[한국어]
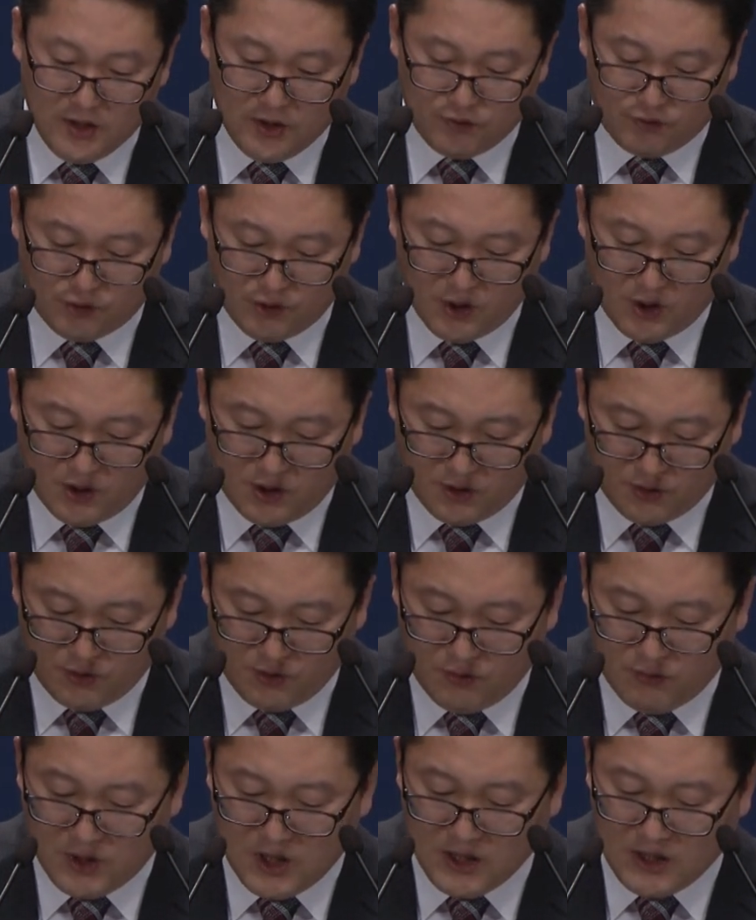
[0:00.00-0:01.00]
주여
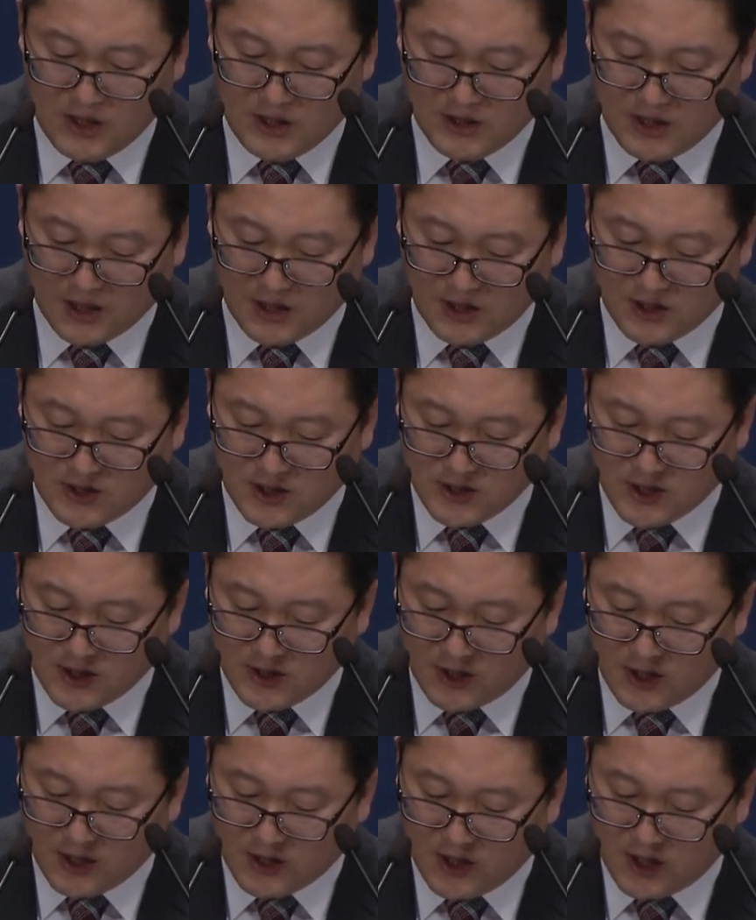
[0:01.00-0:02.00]
요한이 자기
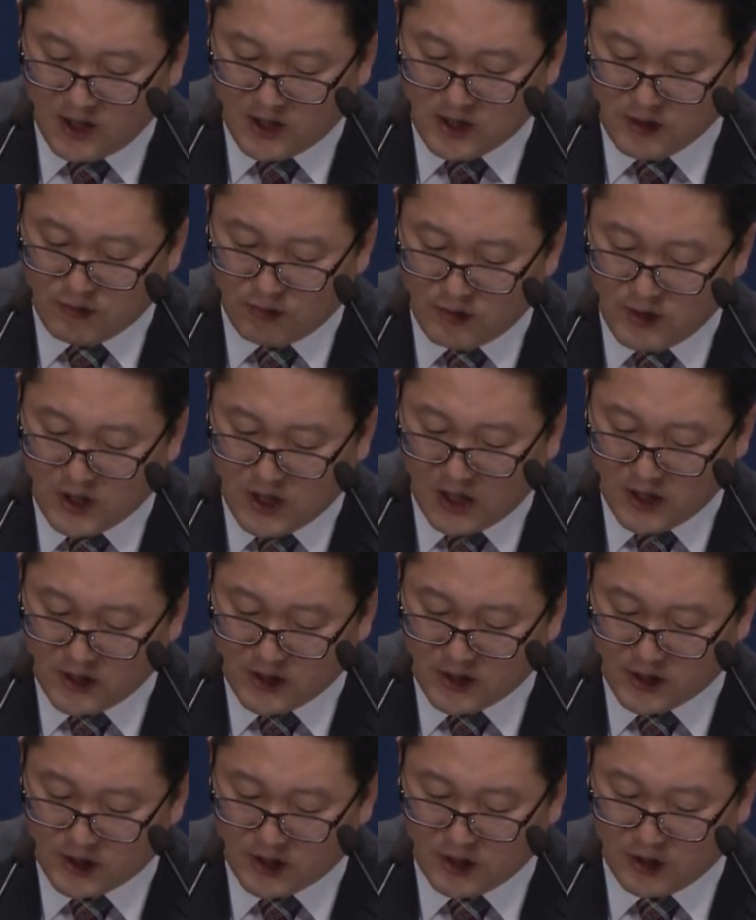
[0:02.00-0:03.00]
제자들에게 기도를
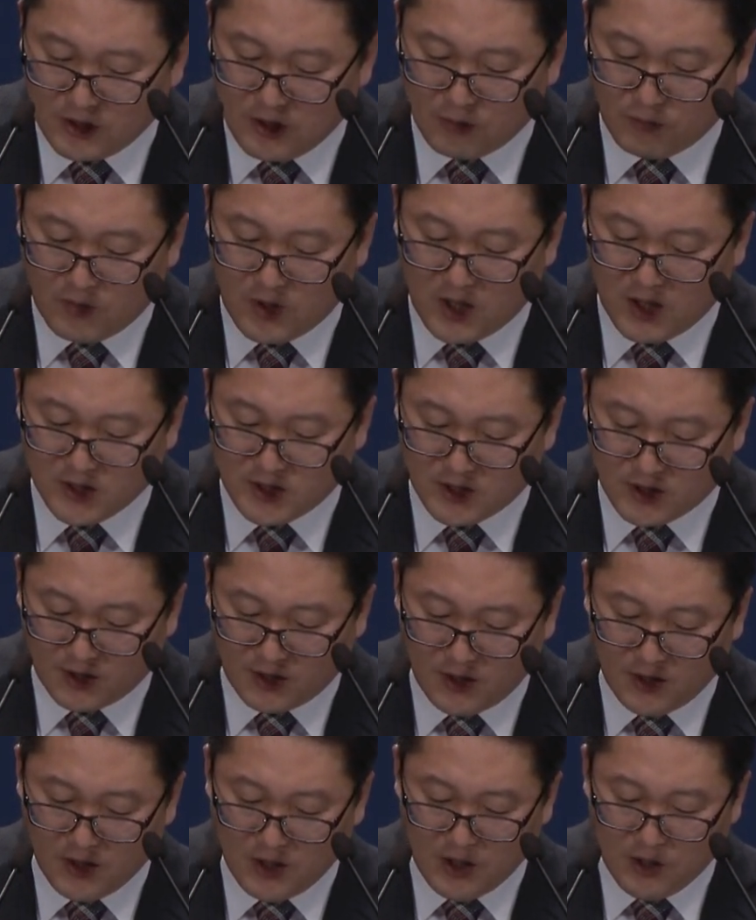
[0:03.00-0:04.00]
가르치신 것과
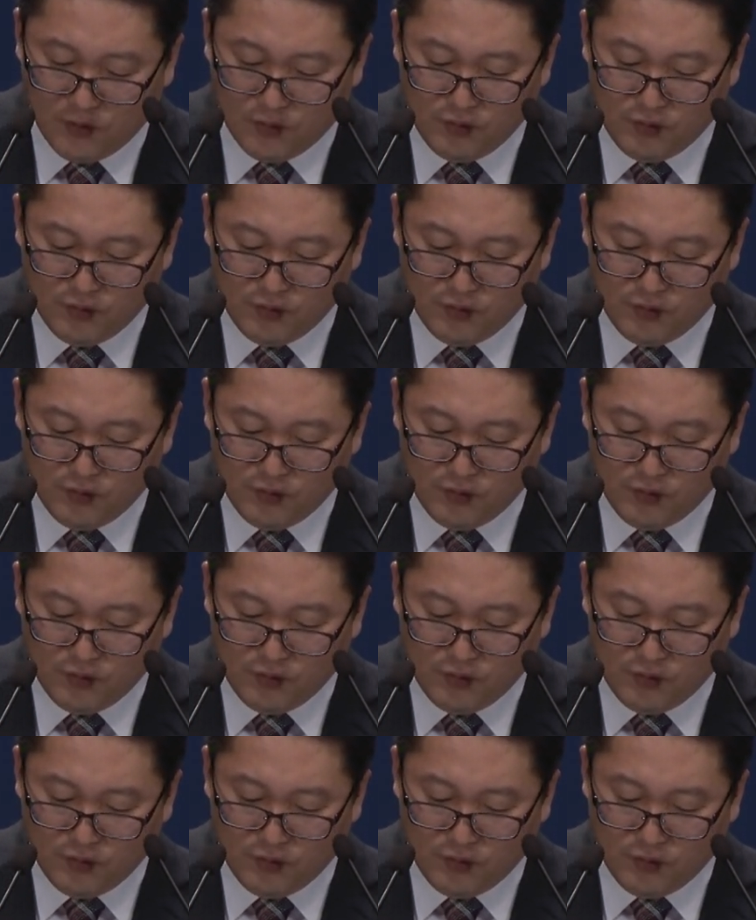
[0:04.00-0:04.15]
같이